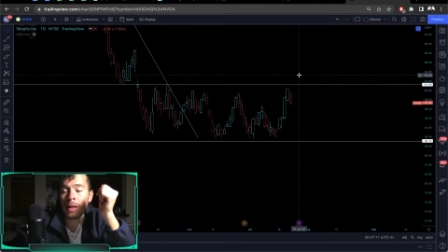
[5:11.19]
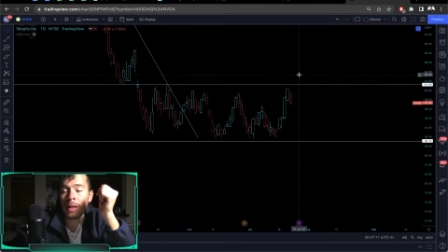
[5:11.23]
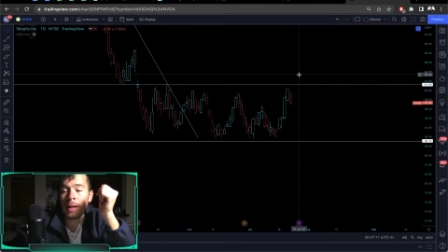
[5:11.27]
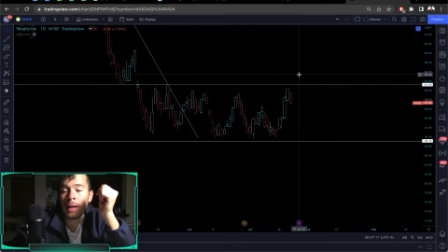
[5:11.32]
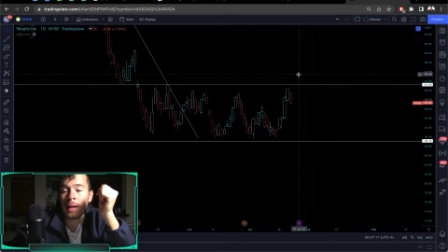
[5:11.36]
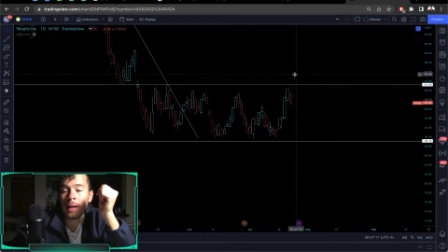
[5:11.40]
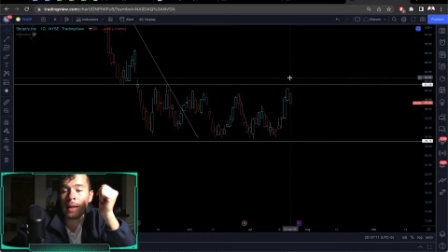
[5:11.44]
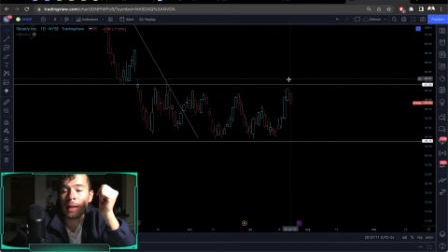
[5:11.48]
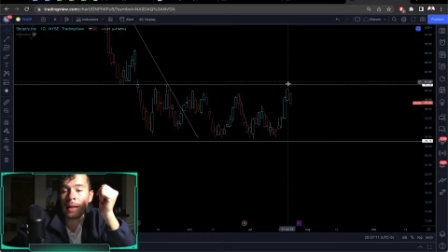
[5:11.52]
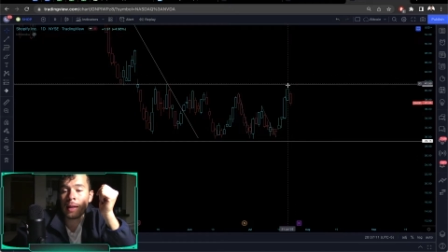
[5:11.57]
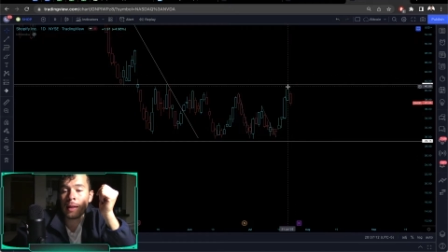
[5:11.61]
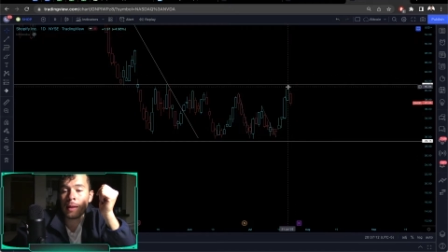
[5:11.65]

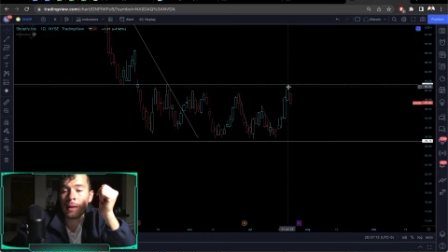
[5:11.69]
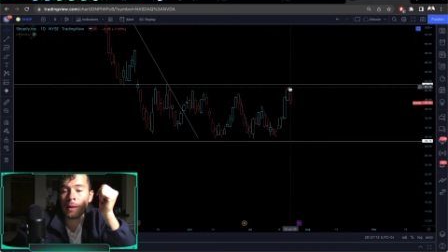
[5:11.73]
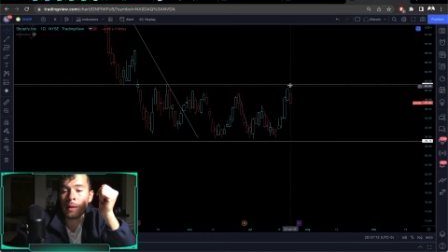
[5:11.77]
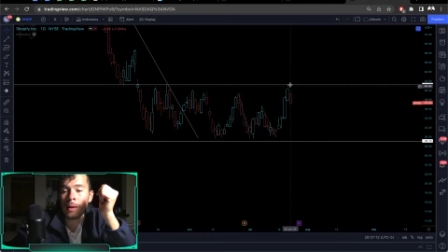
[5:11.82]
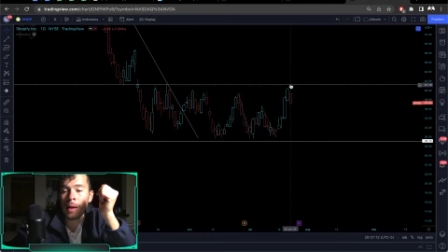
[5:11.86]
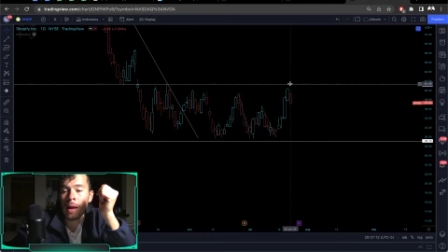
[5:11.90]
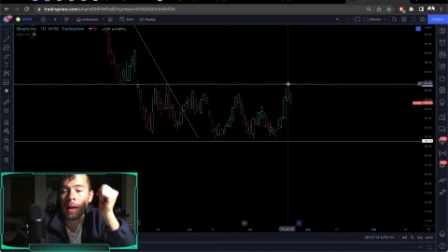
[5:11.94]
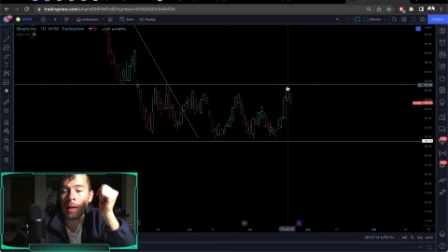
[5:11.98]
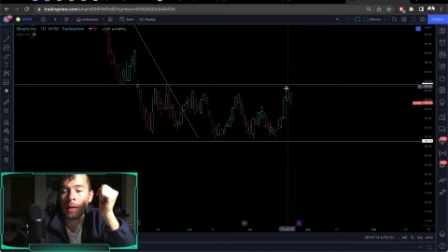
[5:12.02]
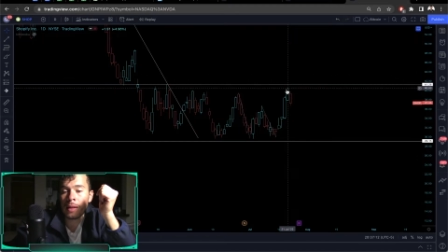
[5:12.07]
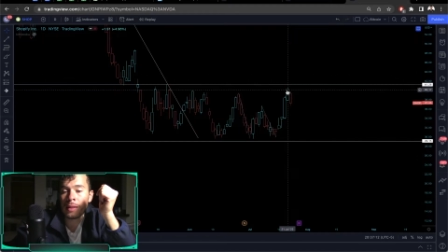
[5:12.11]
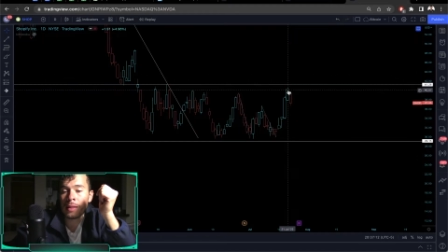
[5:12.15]
y
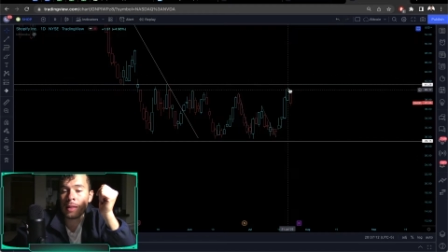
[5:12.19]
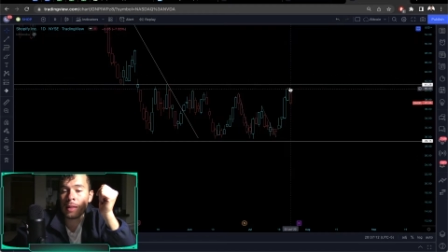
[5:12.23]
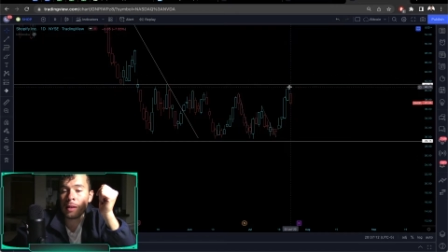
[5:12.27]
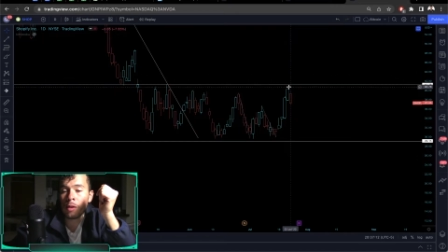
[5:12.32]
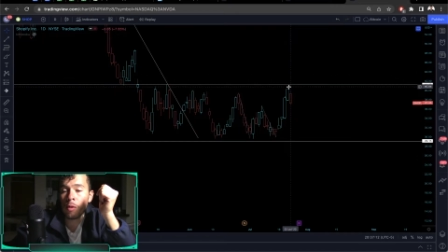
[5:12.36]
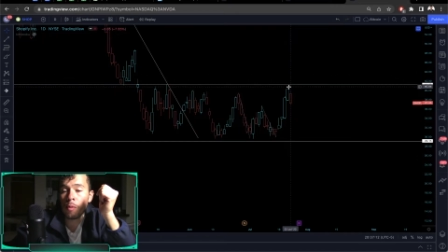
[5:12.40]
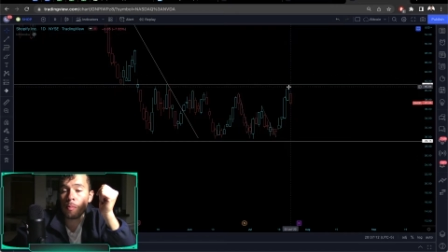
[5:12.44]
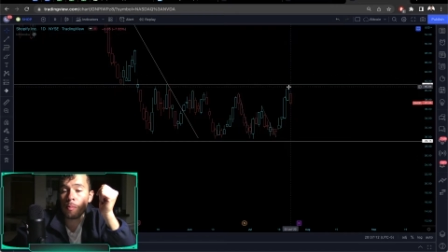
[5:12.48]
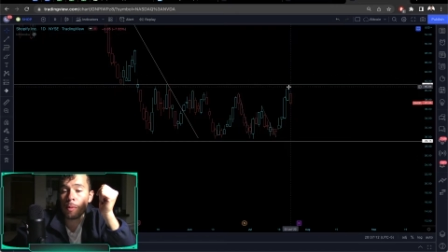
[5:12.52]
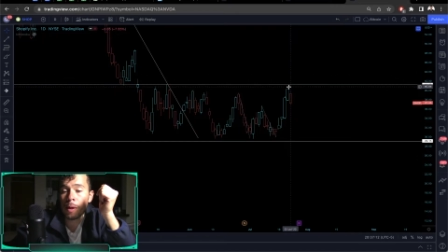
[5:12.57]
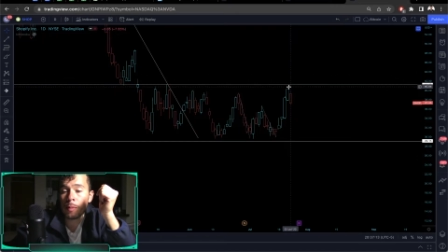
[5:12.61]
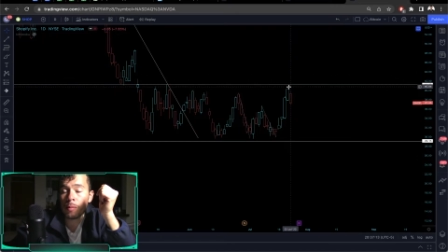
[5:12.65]
así
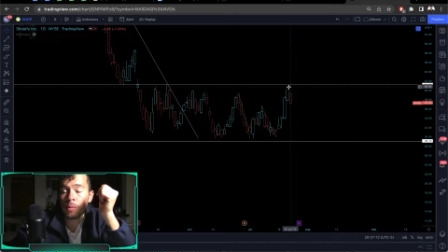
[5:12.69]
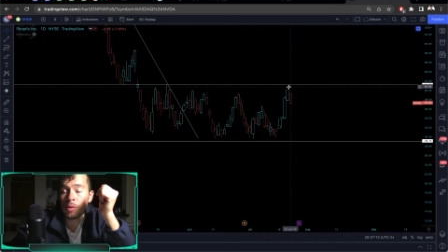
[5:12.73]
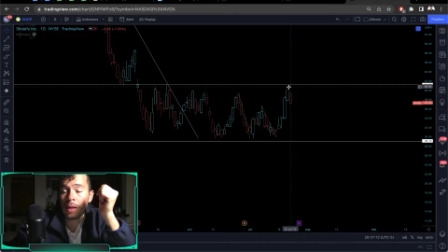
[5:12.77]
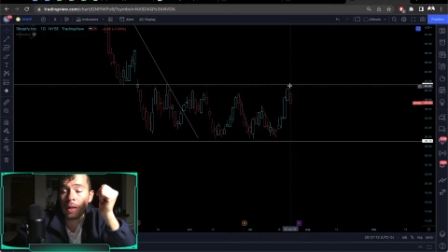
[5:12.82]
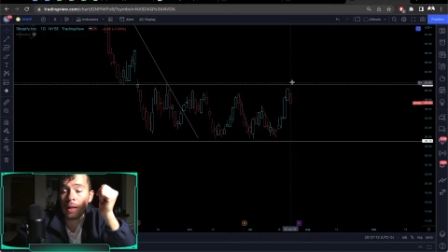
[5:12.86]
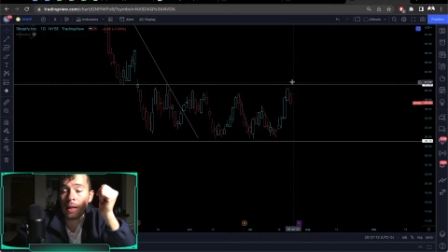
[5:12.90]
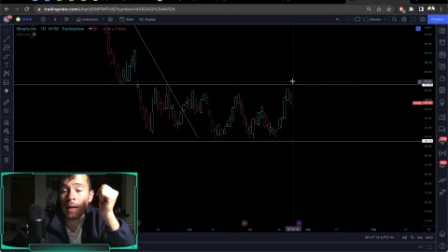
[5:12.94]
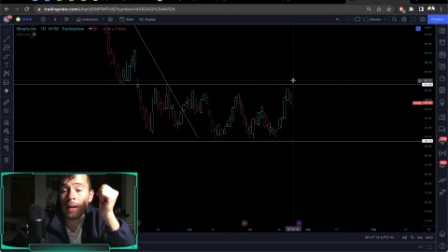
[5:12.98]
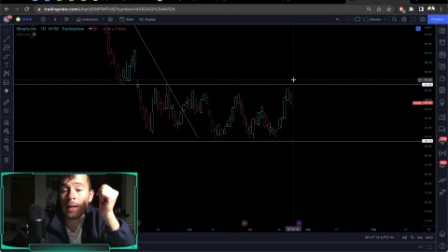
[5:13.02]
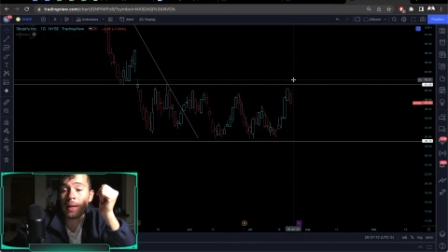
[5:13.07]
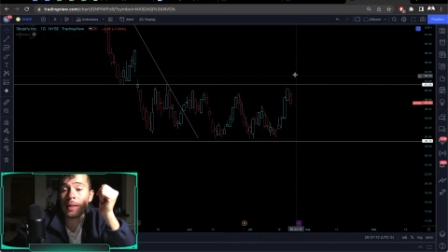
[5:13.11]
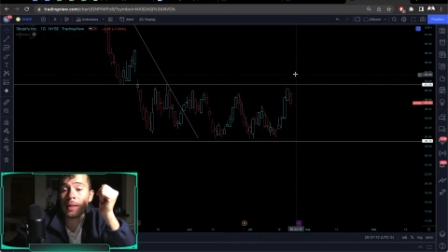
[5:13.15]
compremos
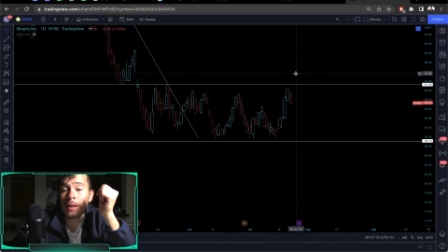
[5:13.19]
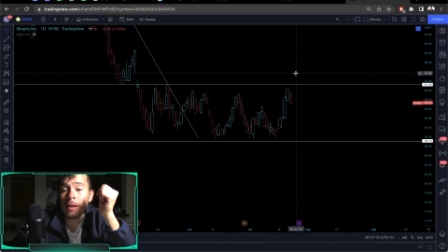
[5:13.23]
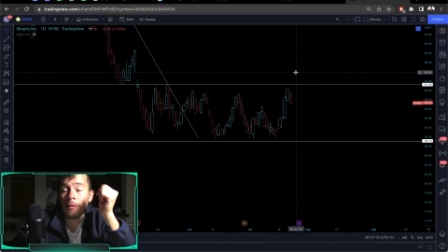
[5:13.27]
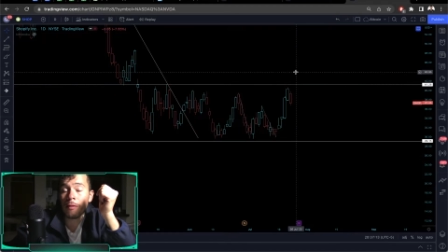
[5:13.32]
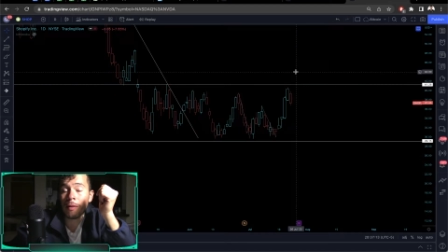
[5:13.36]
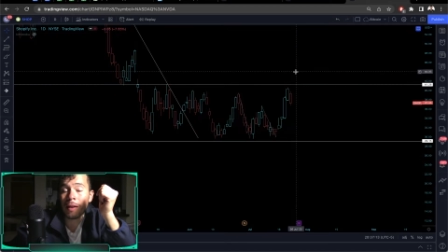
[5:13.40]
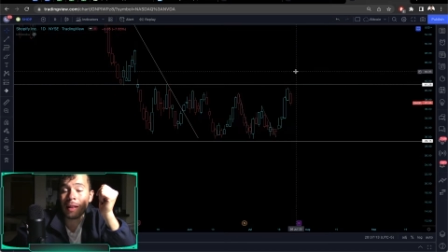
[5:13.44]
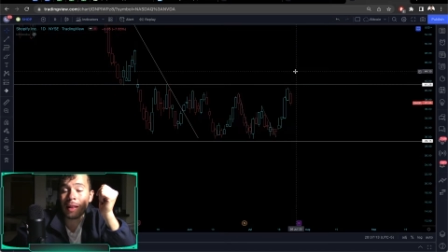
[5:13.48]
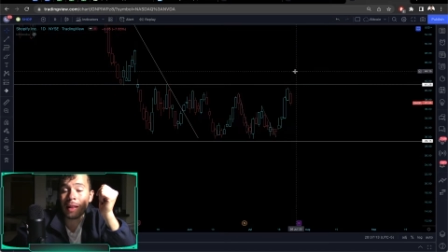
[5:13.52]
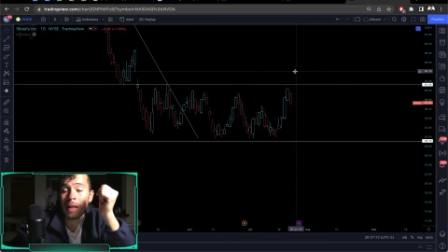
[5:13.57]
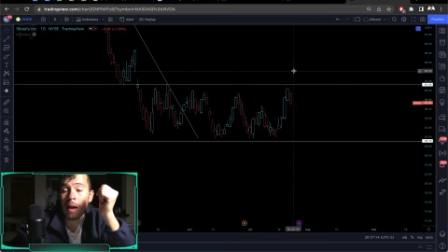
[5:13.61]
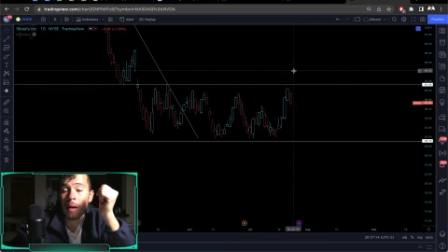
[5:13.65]
acá y
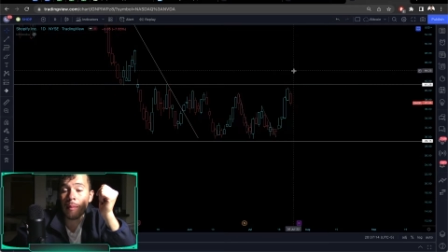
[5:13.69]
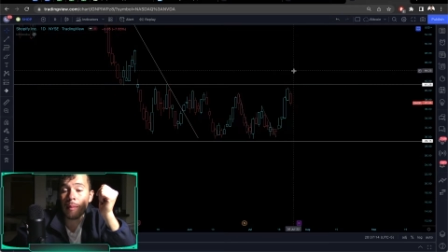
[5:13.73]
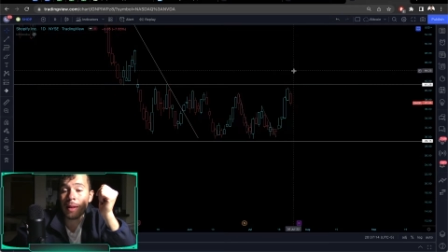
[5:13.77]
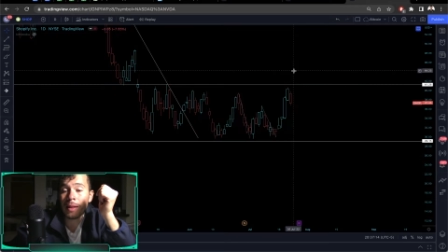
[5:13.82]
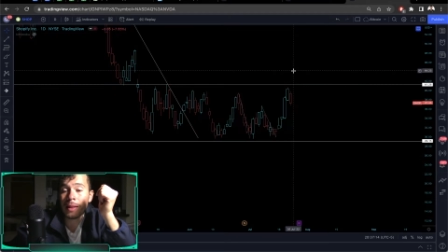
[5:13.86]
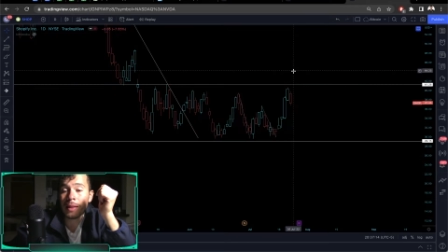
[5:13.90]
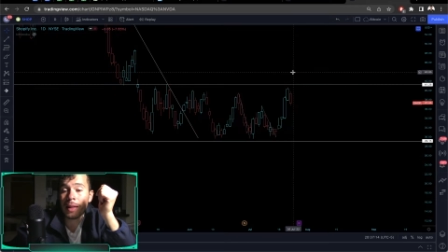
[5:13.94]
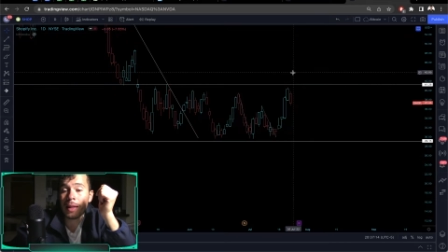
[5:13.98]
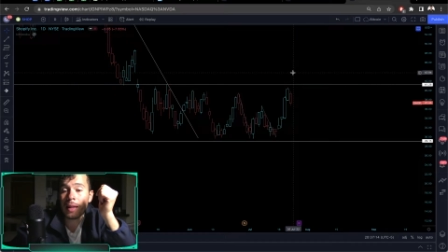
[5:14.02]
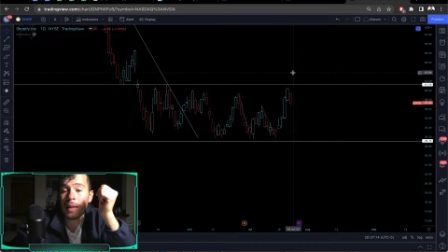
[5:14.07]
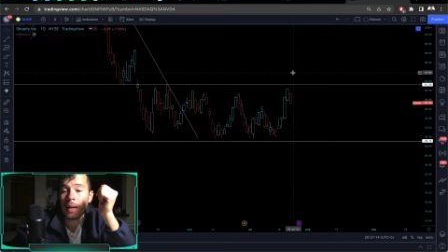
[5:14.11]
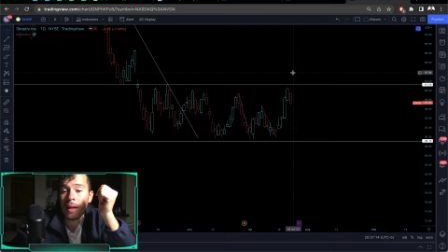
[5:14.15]

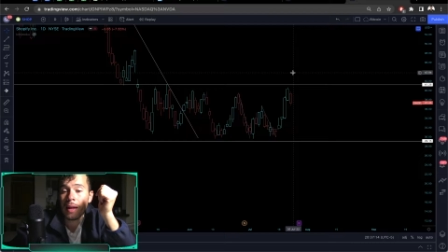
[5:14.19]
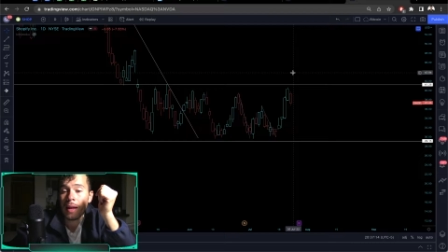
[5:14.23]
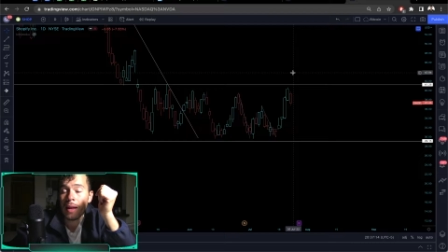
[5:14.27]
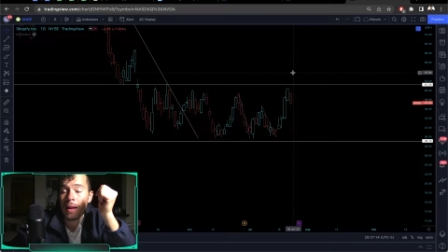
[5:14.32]
efectivamente